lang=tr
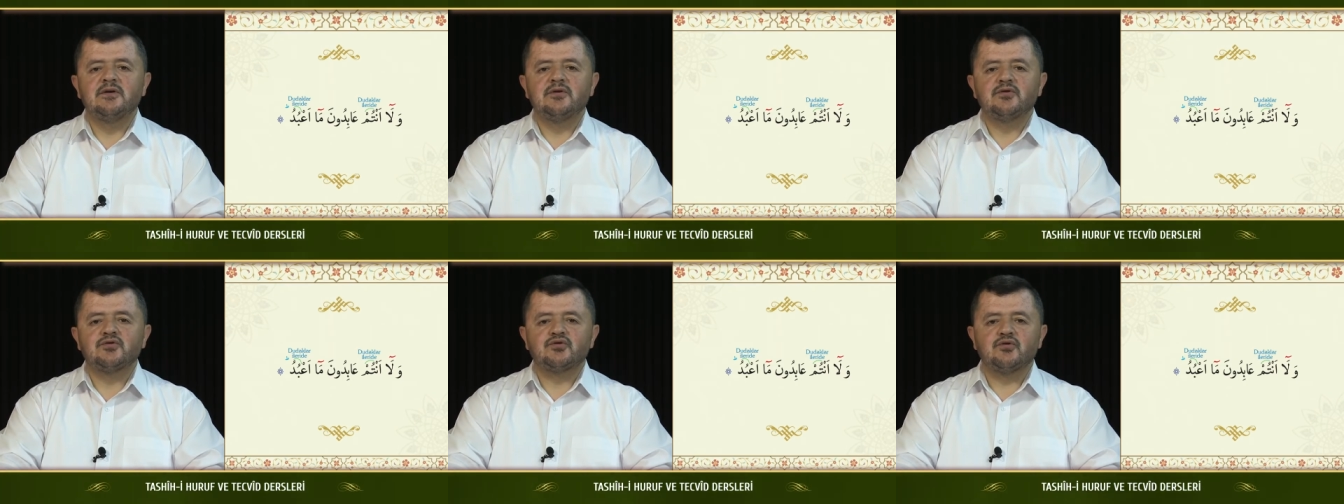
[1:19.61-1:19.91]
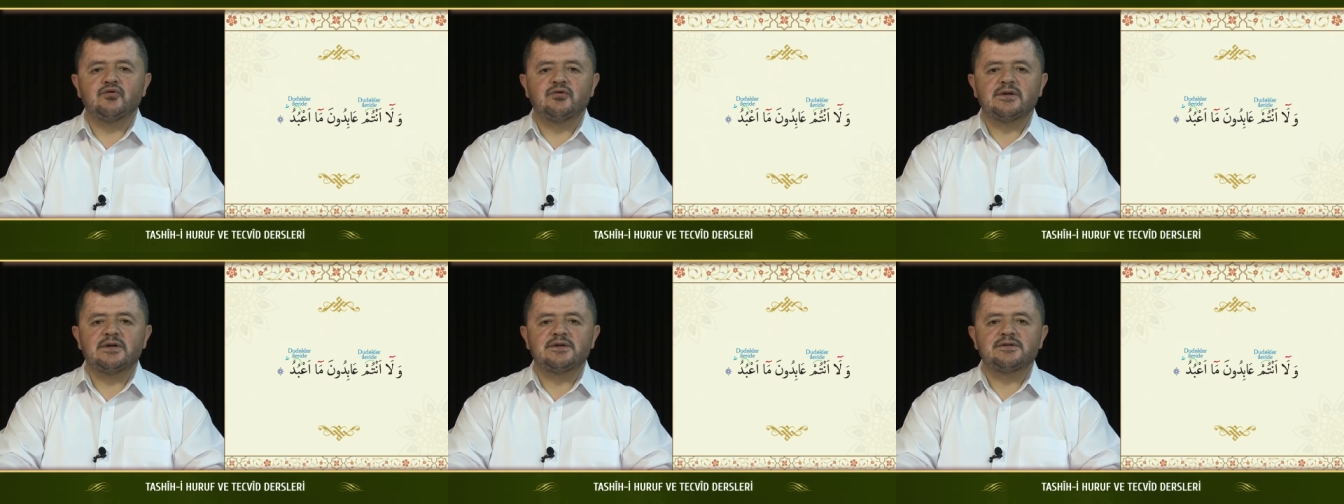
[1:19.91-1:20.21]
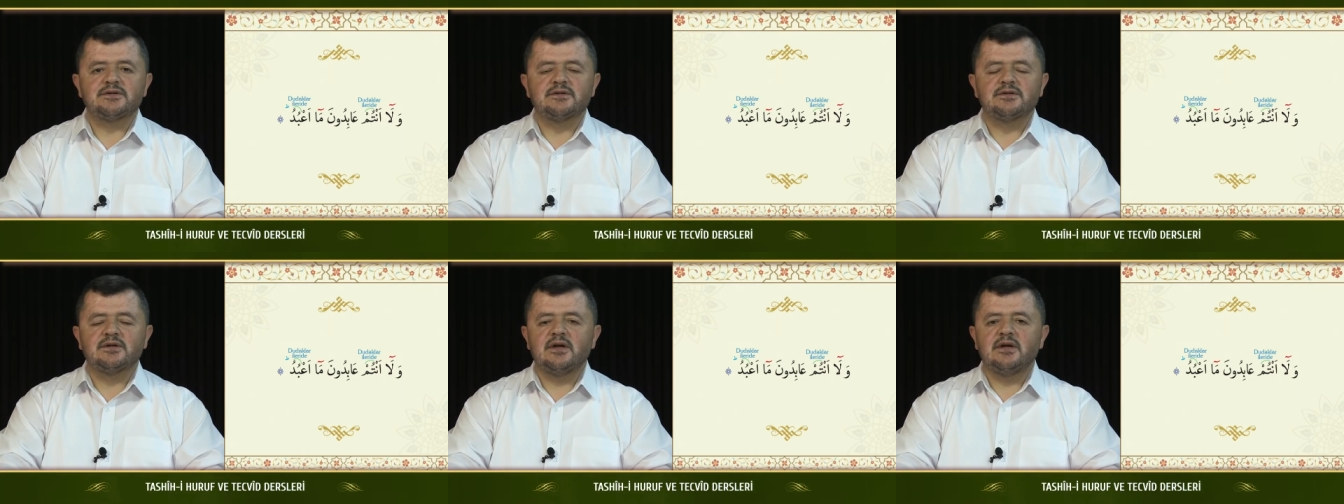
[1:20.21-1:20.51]

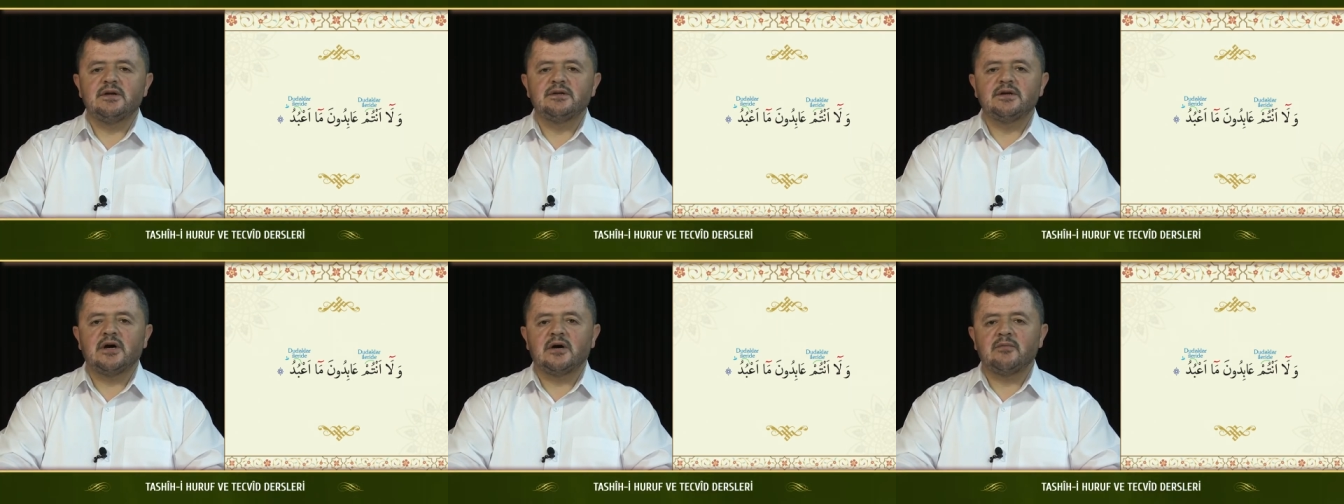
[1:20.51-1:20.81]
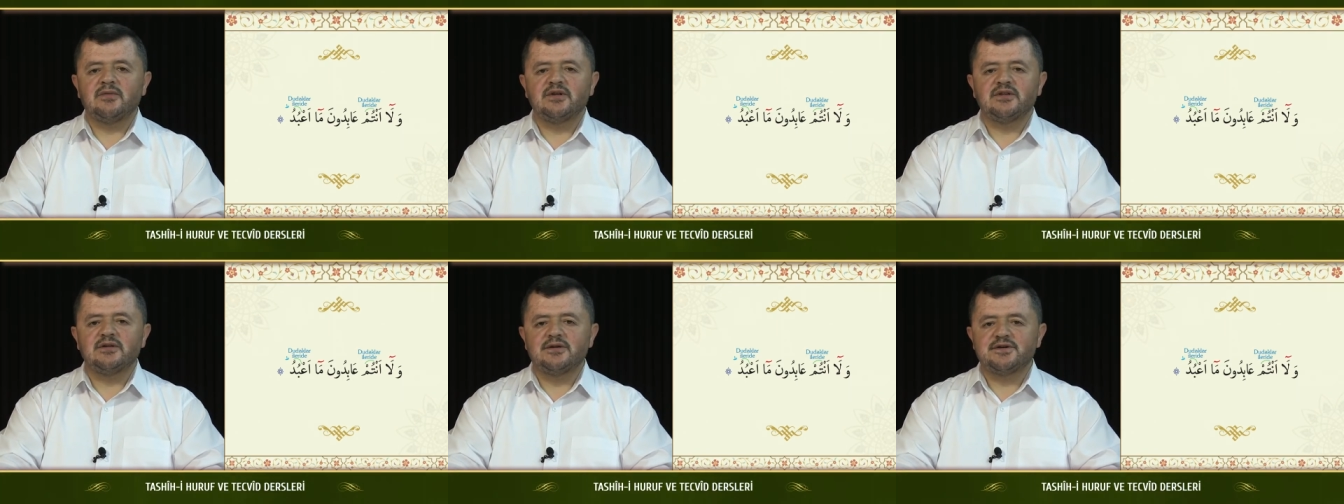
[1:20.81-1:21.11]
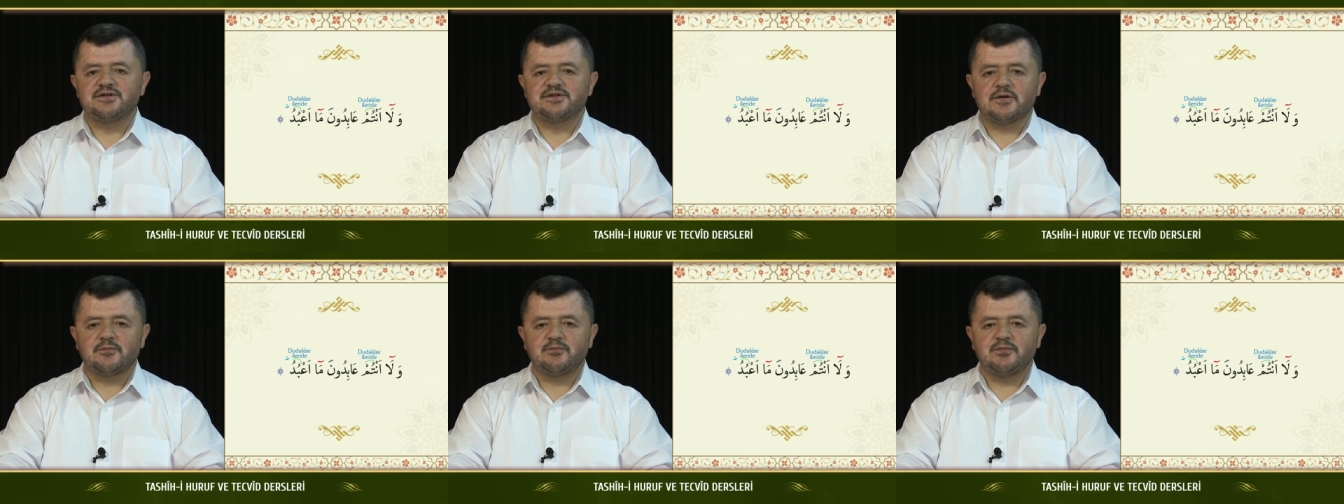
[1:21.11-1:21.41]
Sonrasında idam
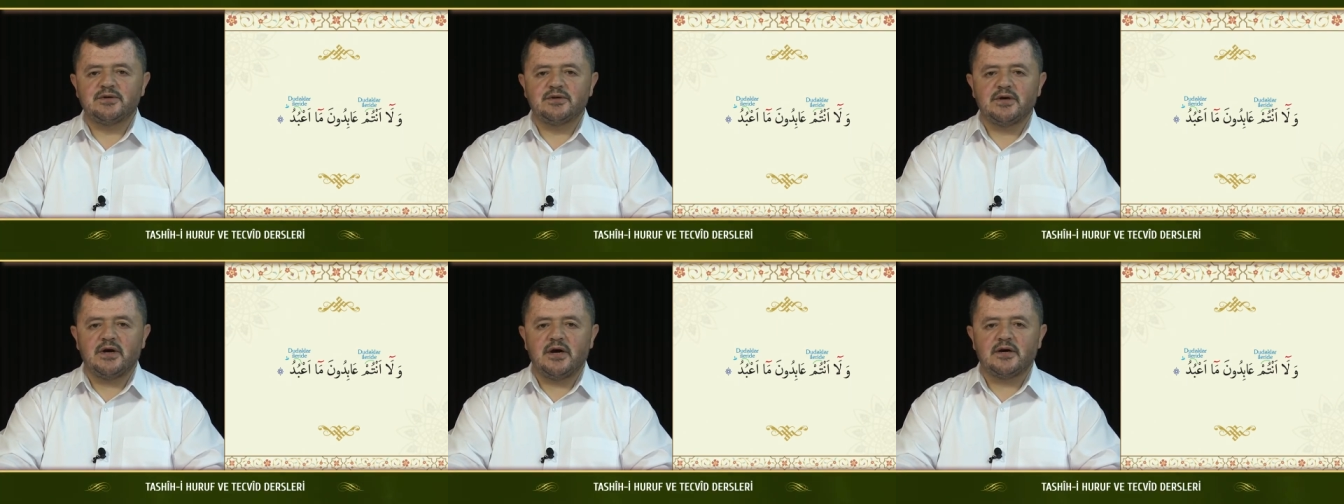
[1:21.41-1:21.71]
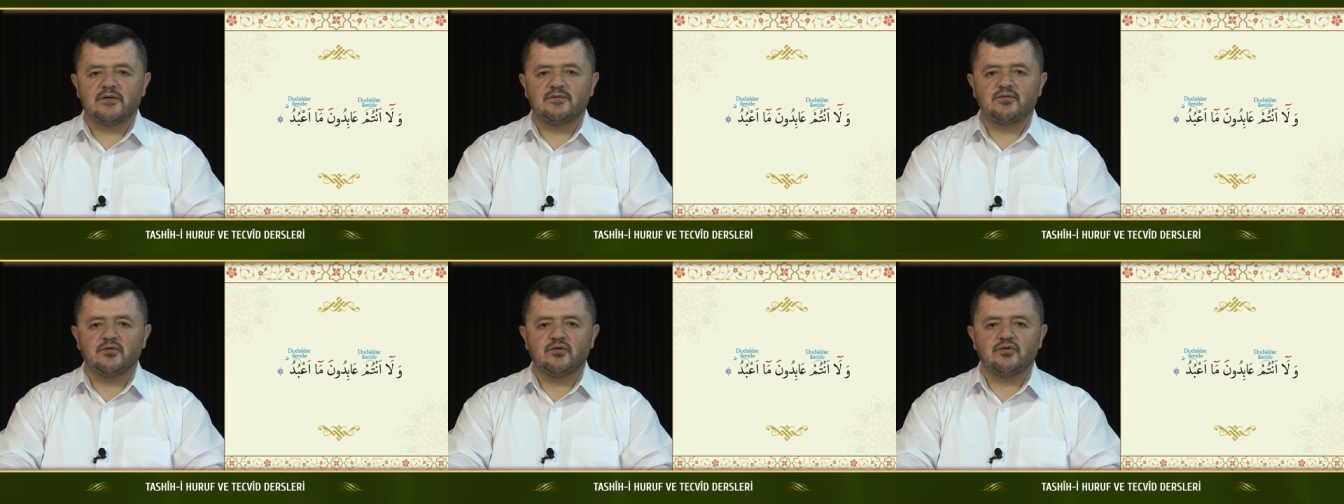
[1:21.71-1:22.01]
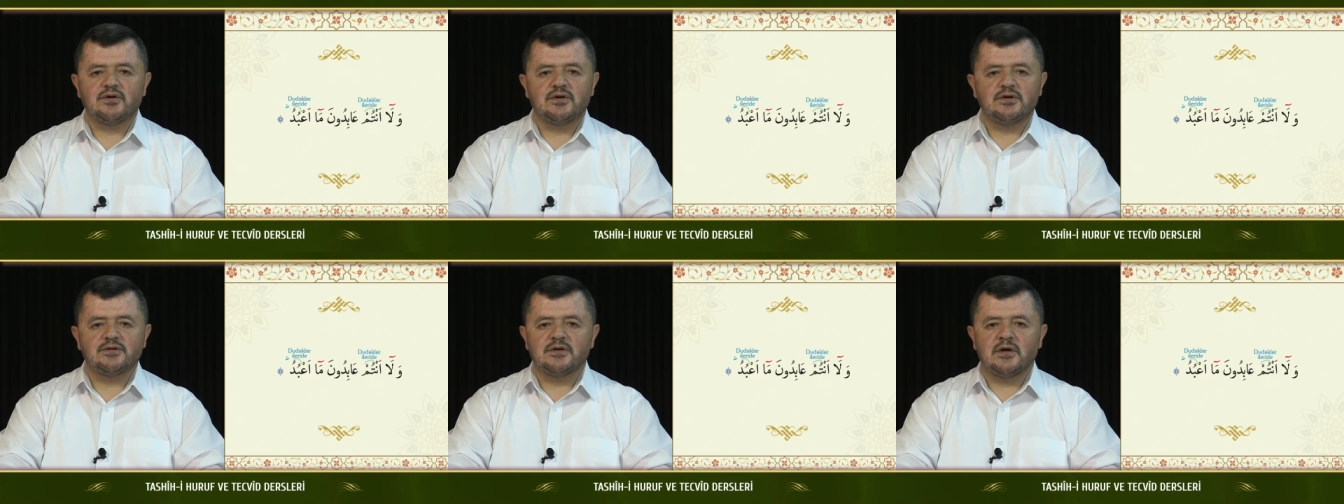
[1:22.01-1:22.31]
edilecek bir harf
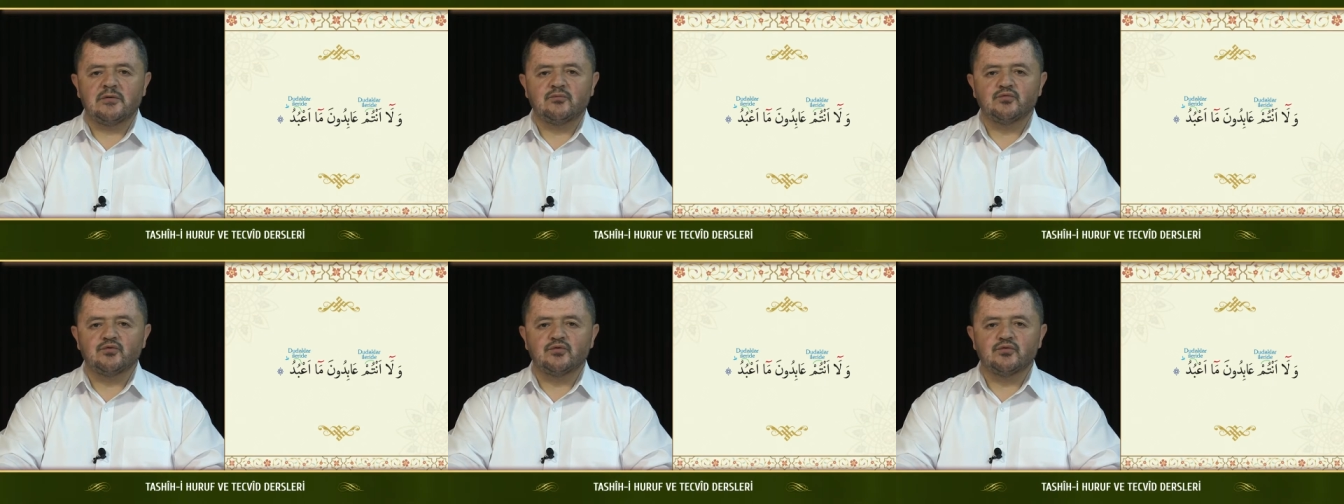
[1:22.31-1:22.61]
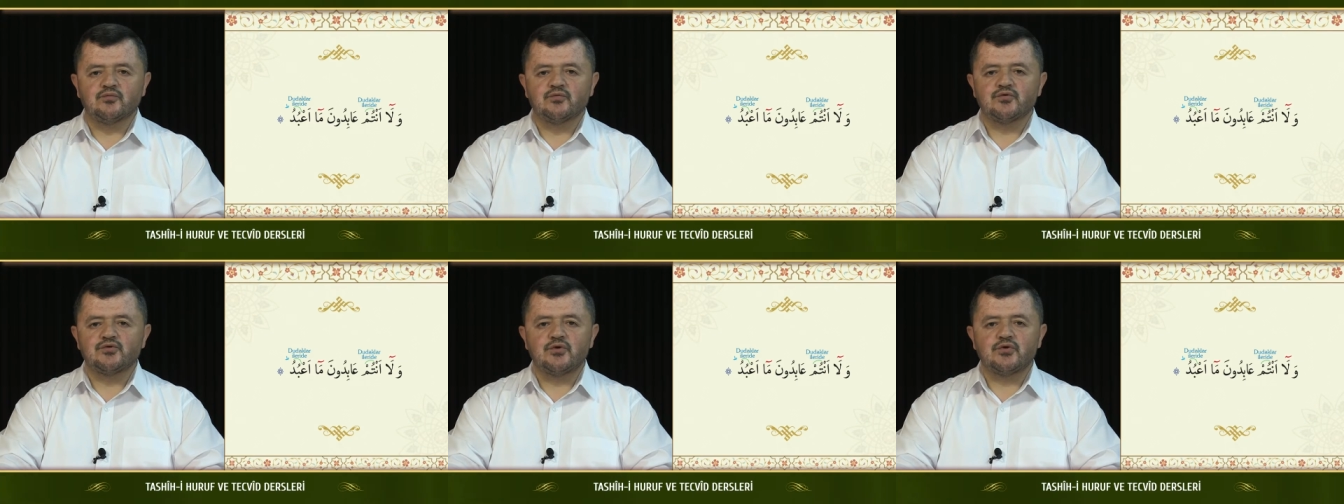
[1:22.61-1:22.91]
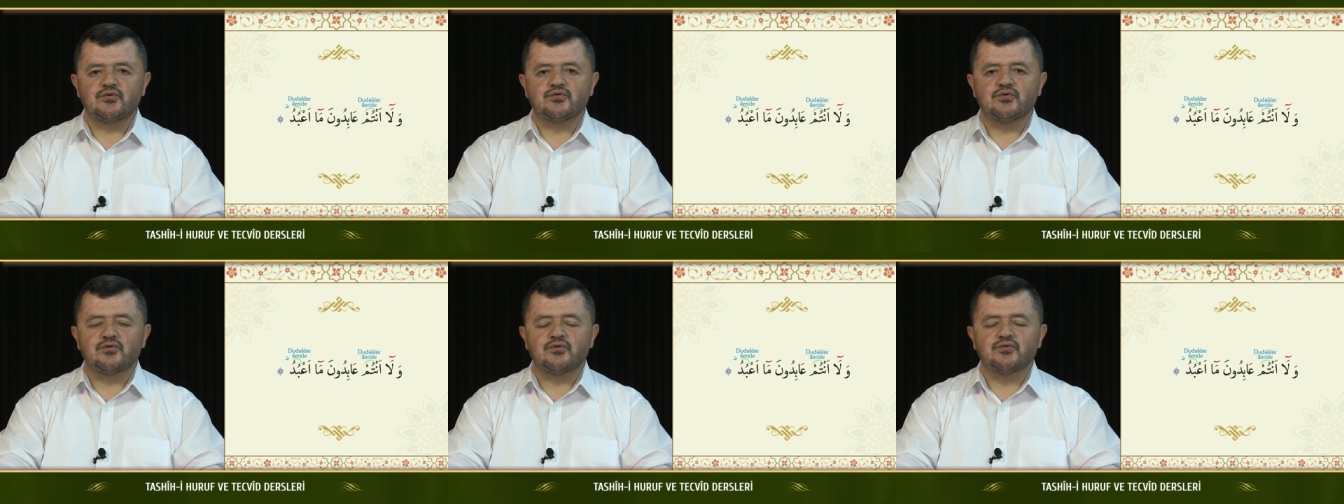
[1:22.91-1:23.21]
yok. İdam durumu
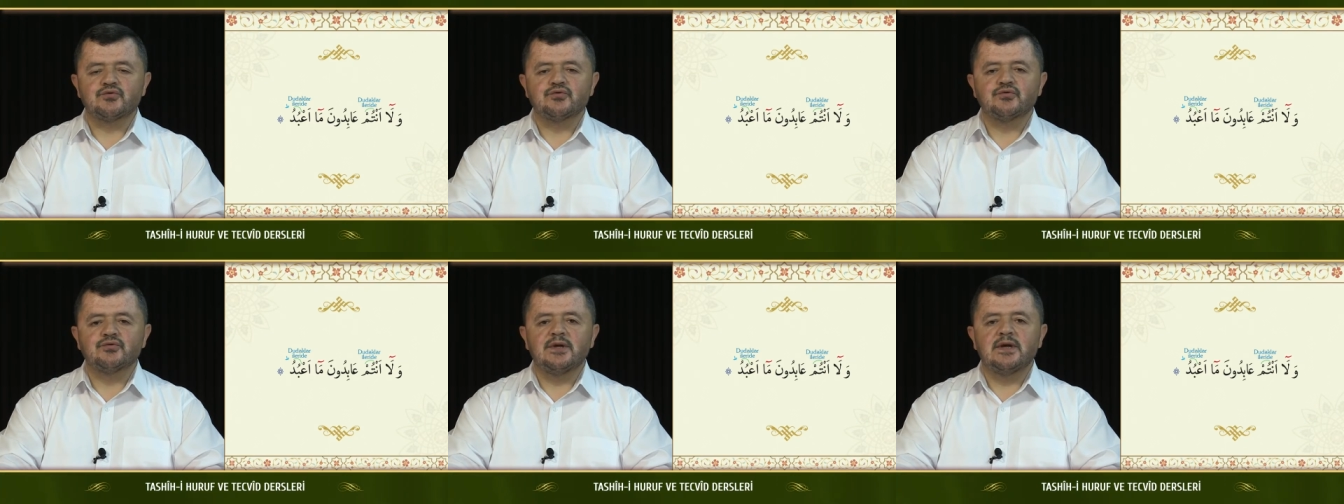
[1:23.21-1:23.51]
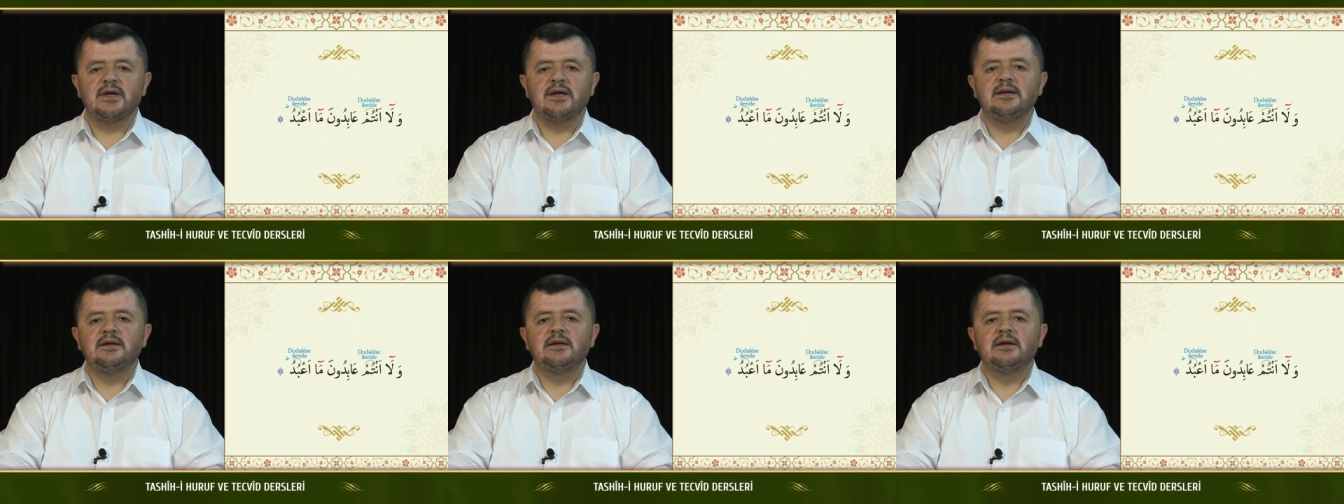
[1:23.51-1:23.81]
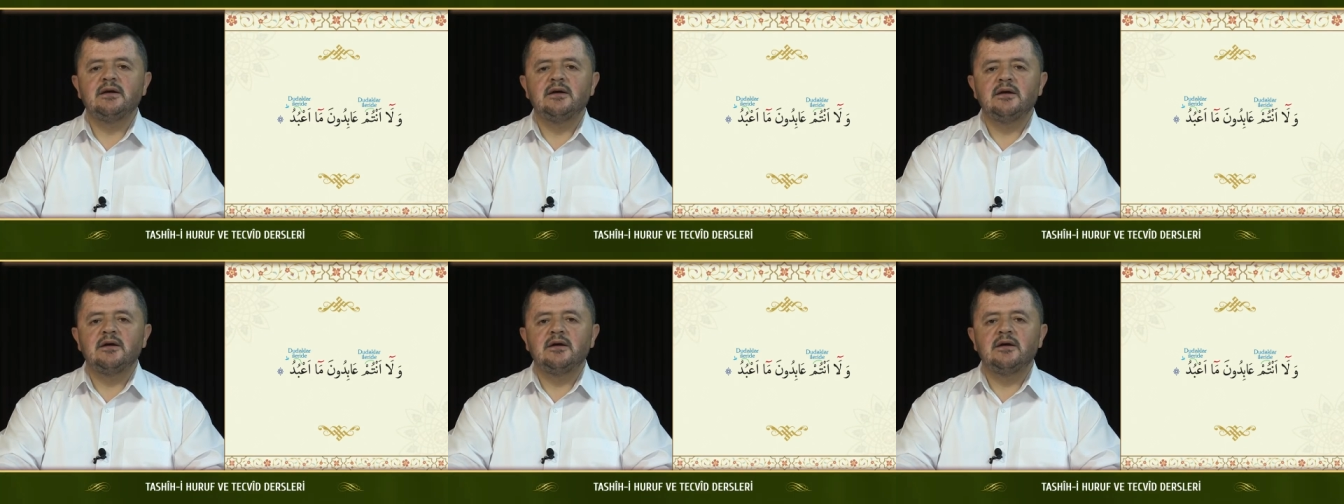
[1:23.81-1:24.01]
söz konusu değil.